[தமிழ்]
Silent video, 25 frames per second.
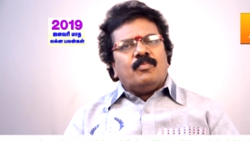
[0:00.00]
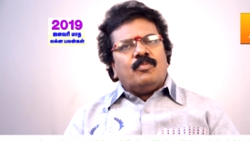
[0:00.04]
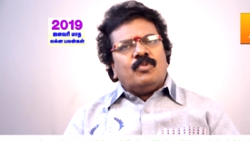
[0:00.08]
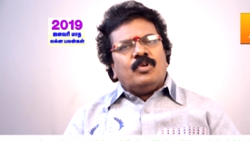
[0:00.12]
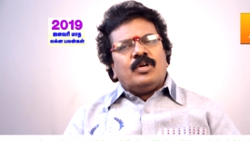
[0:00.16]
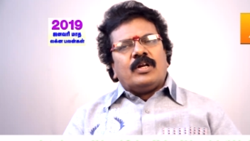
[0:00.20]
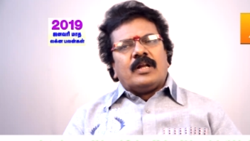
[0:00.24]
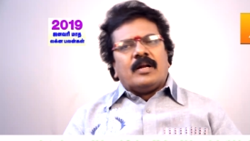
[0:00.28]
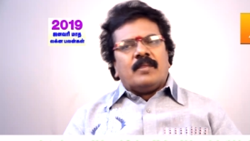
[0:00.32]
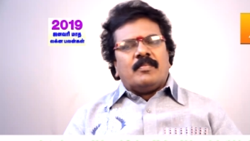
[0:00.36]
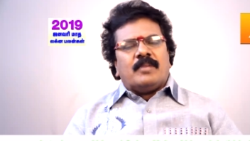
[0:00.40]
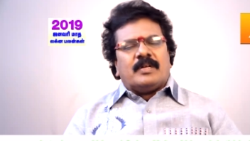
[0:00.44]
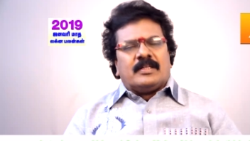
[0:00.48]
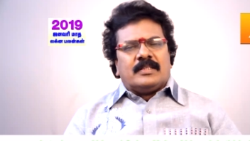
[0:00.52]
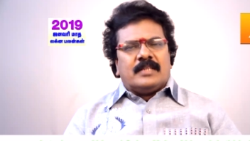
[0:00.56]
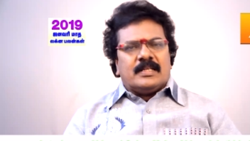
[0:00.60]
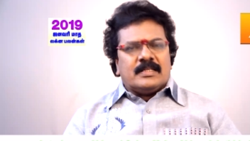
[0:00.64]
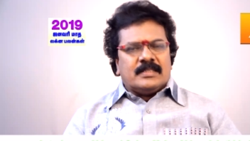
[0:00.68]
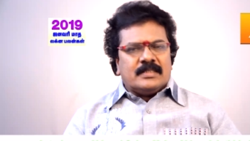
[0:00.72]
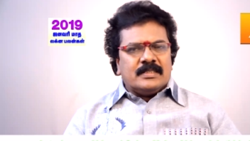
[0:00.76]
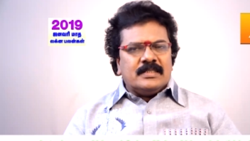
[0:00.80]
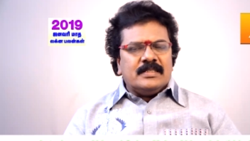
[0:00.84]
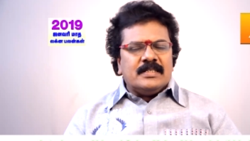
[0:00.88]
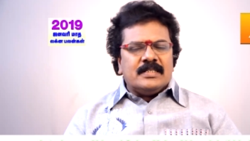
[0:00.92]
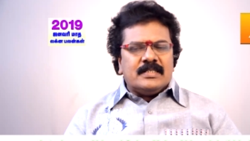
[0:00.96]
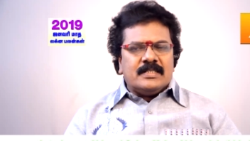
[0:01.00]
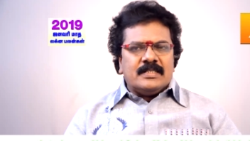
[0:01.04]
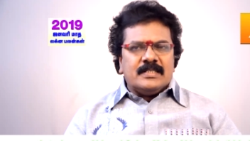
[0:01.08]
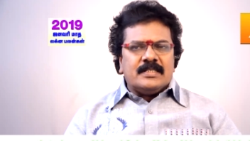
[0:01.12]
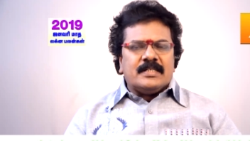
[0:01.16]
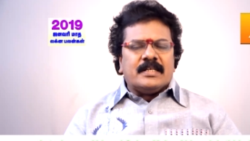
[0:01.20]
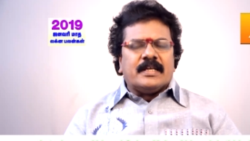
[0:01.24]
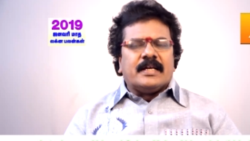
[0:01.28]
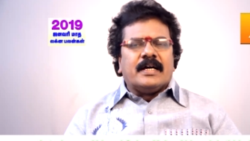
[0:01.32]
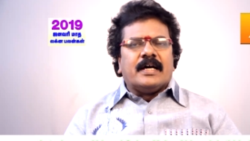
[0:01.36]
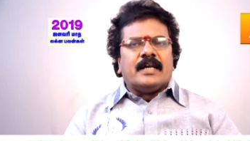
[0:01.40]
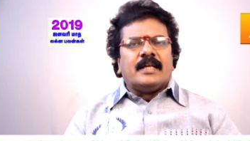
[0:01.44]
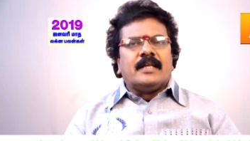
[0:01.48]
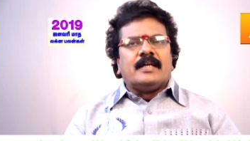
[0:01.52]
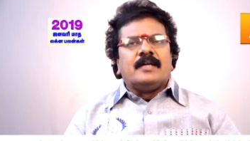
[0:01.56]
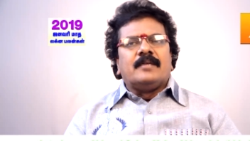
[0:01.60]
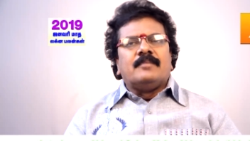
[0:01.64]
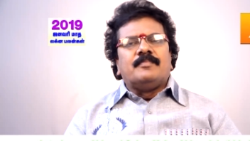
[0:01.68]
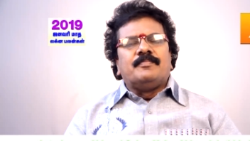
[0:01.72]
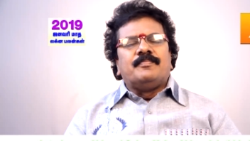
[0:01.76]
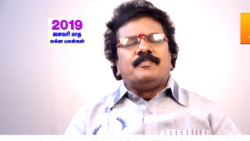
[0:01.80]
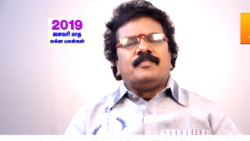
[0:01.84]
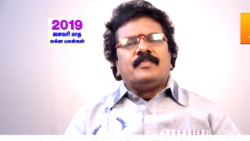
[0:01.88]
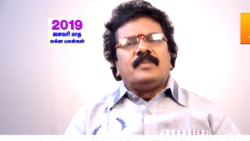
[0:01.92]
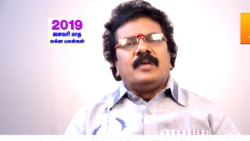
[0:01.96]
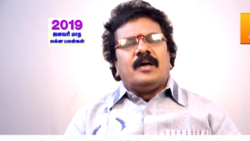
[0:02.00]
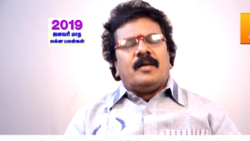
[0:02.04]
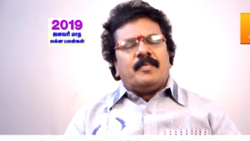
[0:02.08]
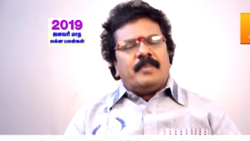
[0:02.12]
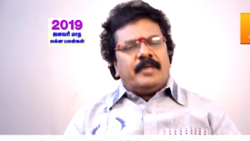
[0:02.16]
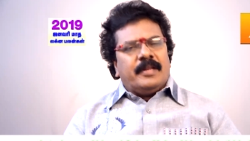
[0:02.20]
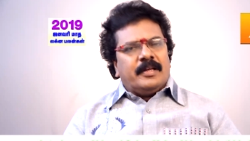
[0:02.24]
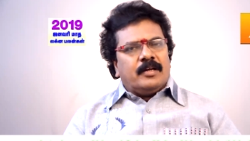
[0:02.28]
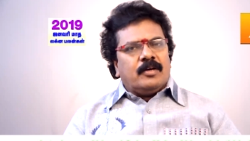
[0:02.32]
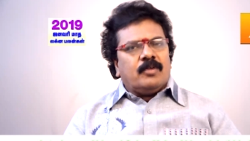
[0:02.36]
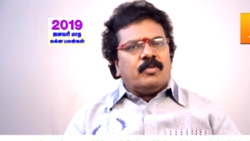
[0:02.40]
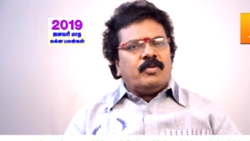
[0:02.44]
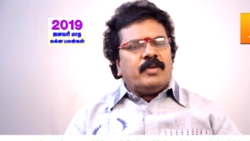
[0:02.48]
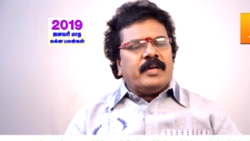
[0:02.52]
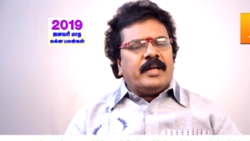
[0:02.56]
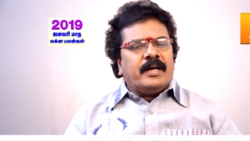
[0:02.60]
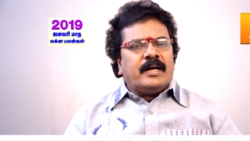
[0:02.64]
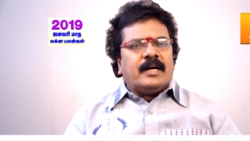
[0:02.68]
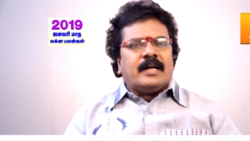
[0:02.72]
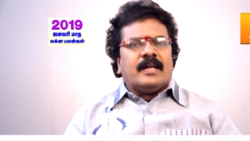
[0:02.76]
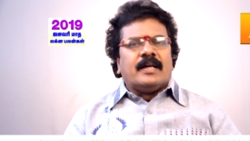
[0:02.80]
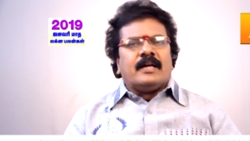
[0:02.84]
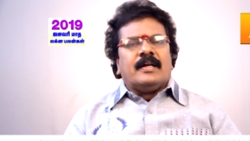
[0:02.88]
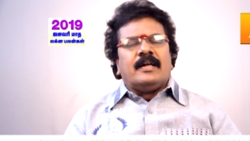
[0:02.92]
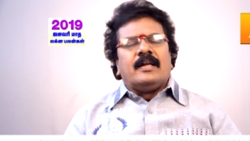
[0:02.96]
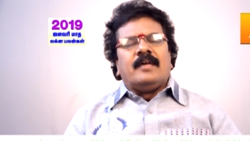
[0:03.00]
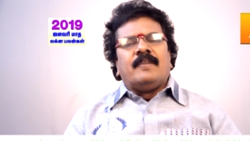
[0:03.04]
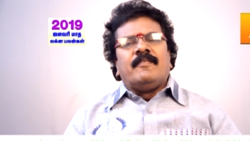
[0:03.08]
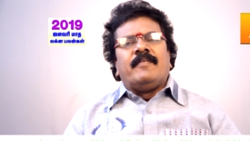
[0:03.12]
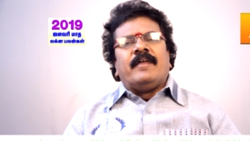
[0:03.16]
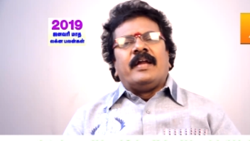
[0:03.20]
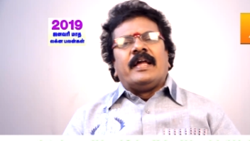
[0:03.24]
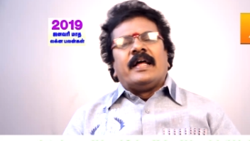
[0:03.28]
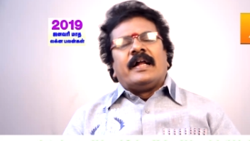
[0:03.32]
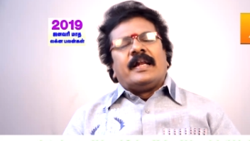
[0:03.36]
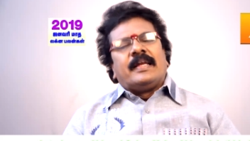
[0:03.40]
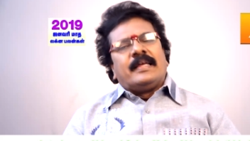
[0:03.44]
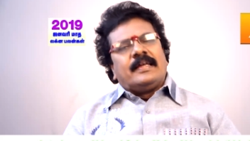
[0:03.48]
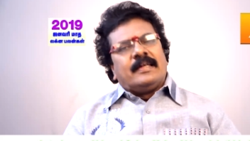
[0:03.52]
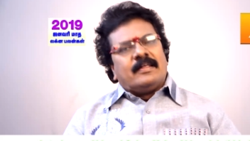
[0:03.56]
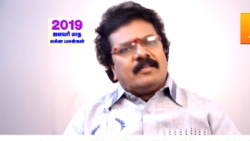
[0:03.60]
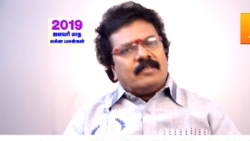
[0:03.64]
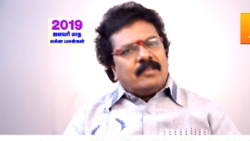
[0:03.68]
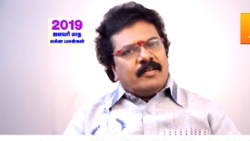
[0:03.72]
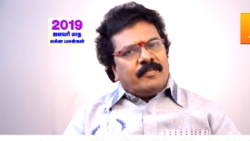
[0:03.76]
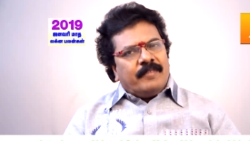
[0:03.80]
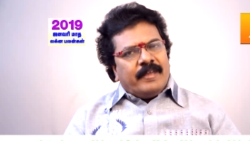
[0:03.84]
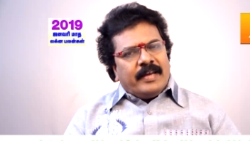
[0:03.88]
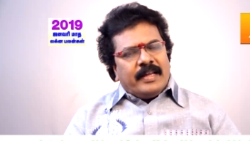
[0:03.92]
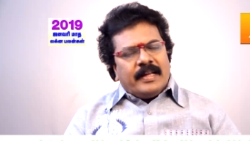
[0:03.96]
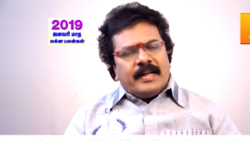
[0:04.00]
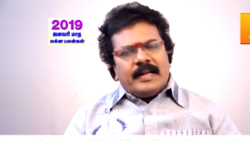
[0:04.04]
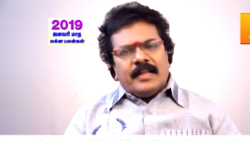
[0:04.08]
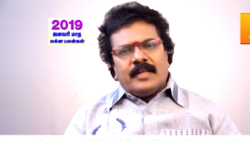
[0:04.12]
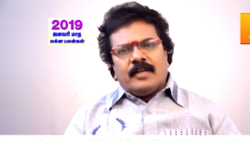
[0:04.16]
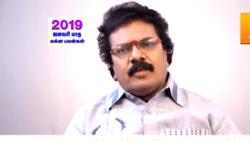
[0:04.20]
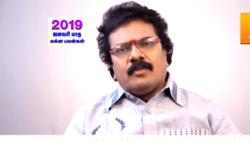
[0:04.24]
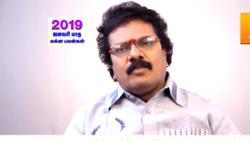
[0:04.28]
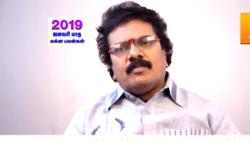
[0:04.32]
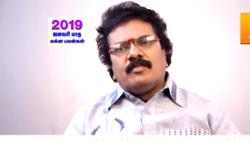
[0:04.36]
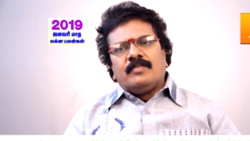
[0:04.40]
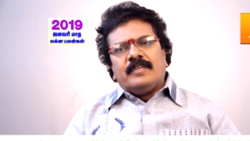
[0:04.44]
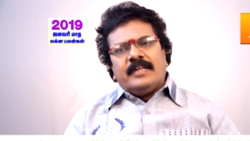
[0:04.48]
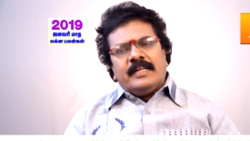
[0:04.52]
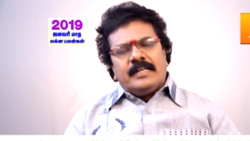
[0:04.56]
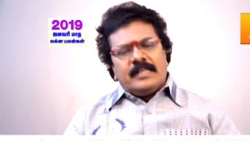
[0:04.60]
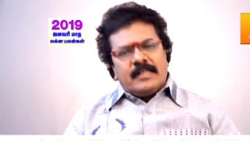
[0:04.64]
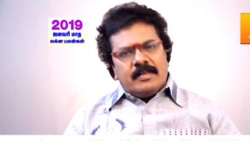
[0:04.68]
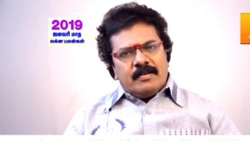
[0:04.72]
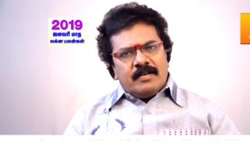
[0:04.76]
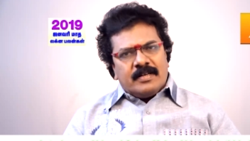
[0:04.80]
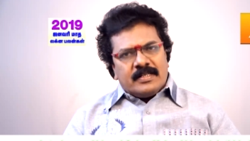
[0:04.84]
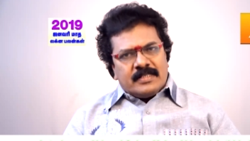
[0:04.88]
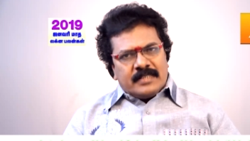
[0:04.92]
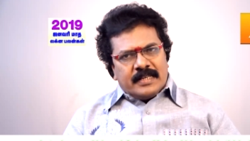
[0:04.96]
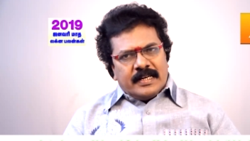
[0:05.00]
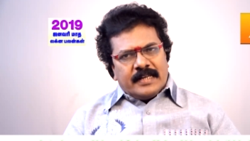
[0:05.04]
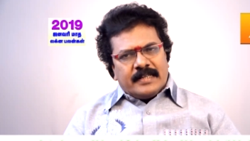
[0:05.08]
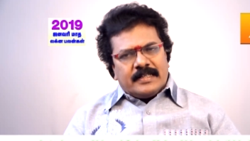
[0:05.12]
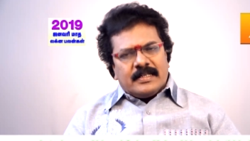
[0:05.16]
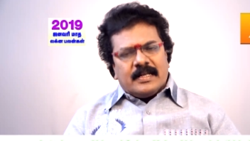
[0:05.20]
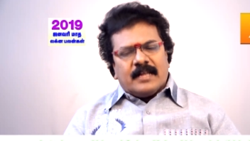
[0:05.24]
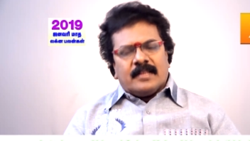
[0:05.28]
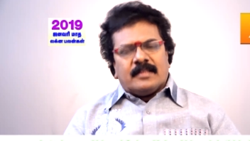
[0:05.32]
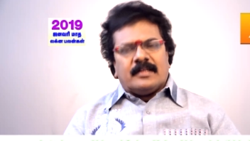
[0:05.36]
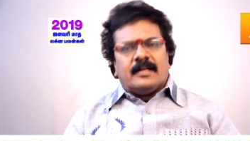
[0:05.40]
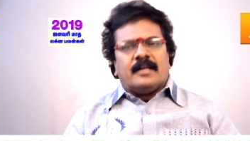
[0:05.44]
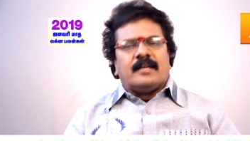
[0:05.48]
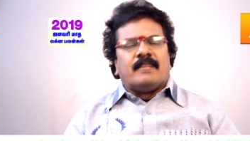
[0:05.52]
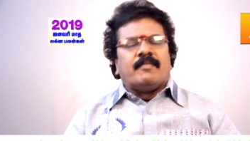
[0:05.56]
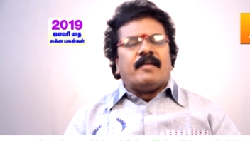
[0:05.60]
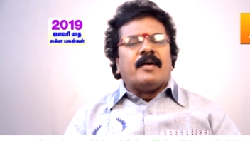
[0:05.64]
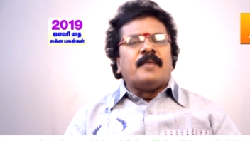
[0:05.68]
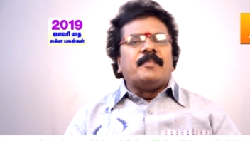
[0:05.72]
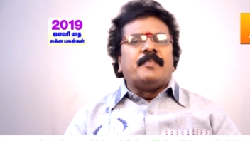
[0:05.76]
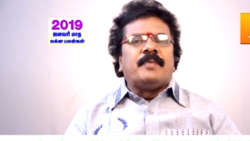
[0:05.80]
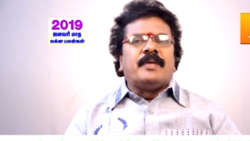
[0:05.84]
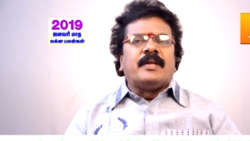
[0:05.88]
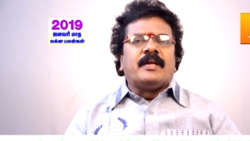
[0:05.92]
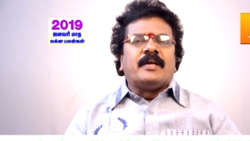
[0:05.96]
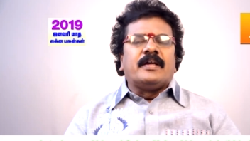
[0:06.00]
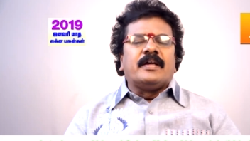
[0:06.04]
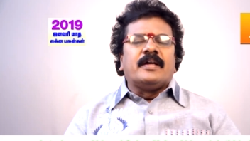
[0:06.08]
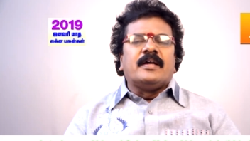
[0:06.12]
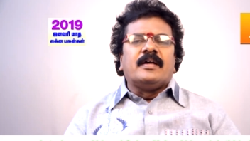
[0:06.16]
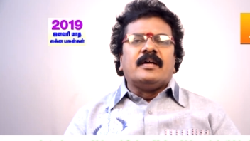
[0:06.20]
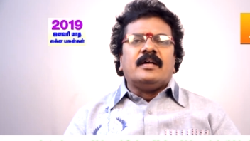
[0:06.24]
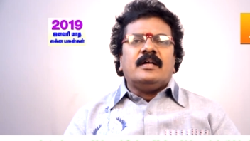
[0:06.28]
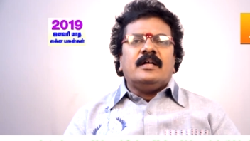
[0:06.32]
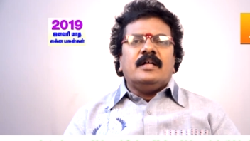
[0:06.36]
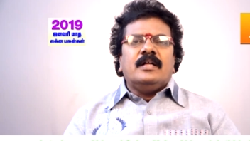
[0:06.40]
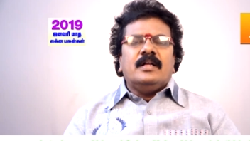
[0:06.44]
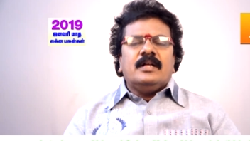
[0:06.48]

மூன்றாம் இடத்துல செஞ்சரிச்சிட்ருக்காரு அப்படி இருக்கக்கூடிய காலங்களில் வேலை கிடைக்காதவங்களுக்கு வேலை கிடைக்கும் இன்டர்வியூவில் செலக்ட் ஆகிறதுக்கான வாய்ப்பு இருக்குது